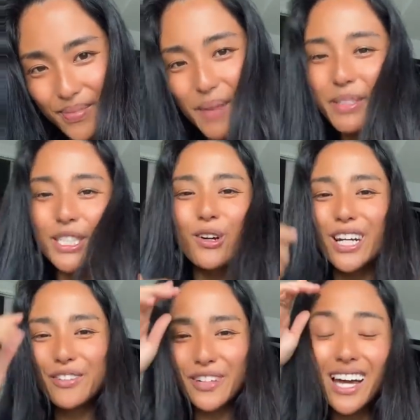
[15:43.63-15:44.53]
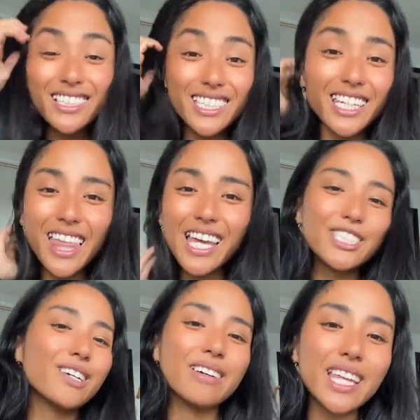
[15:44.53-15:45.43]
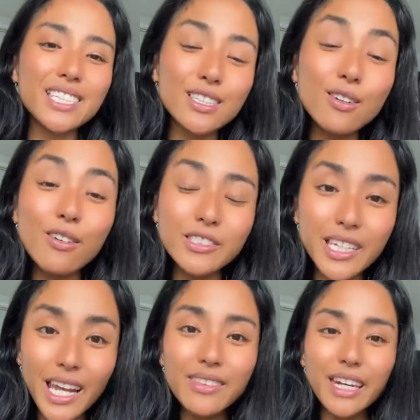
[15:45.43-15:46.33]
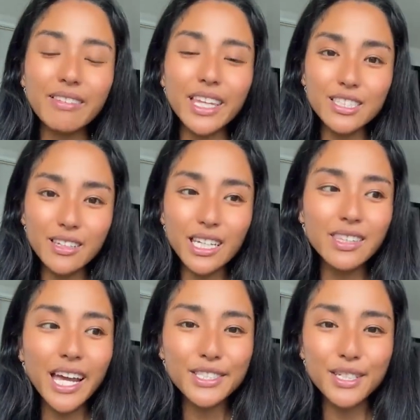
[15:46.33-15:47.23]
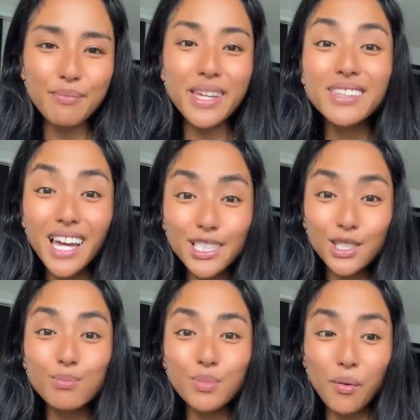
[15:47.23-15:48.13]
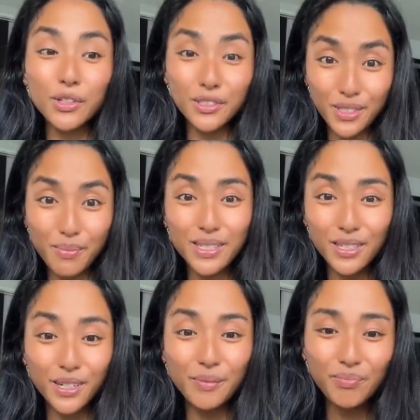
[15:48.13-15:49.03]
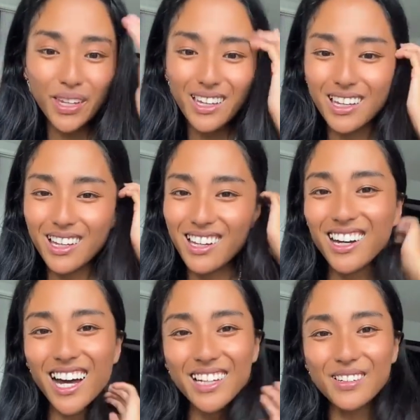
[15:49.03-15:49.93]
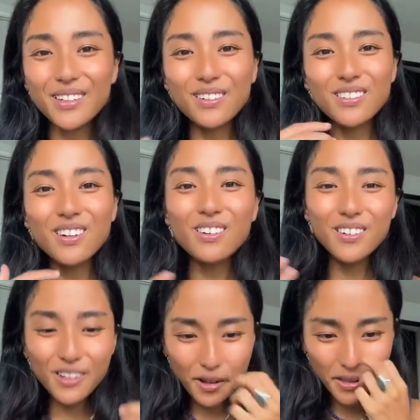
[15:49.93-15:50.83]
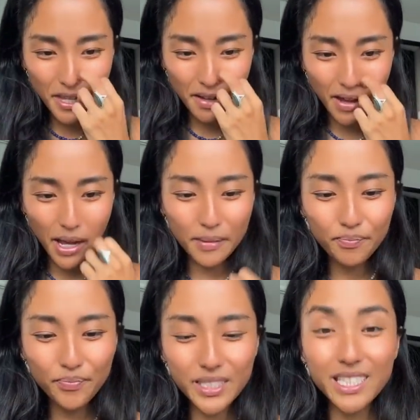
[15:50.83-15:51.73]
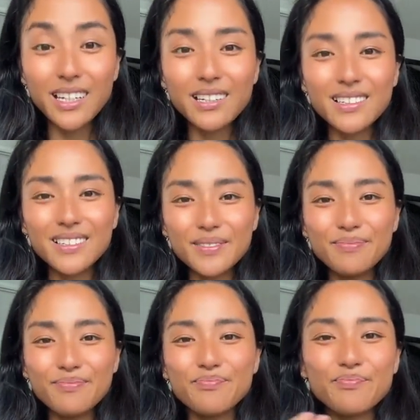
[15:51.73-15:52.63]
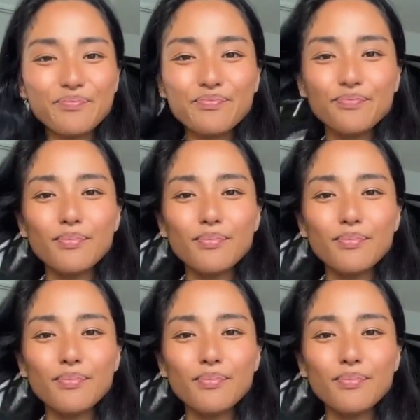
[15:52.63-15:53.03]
で、もしこれ深く知りたい人は私の講座だったり、私の一対一のメンターシップをおすすめする。あの、ここでは、じ、うん。